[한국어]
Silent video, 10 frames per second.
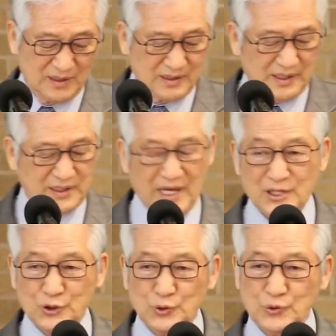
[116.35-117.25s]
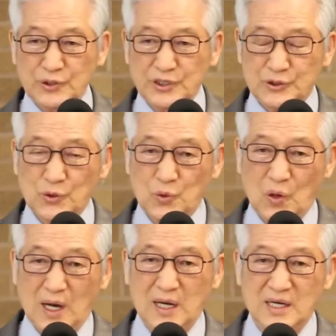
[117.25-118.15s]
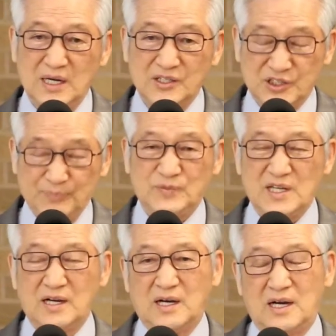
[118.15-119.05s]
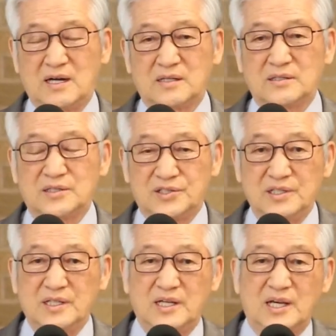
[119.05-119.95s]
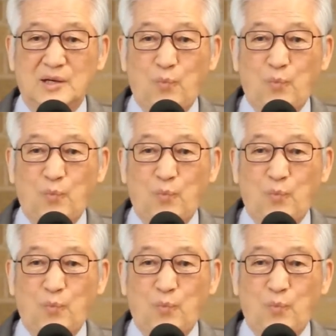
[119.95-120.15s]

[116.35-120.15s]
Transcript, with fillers: 예수 그리스도와 십자가 그것이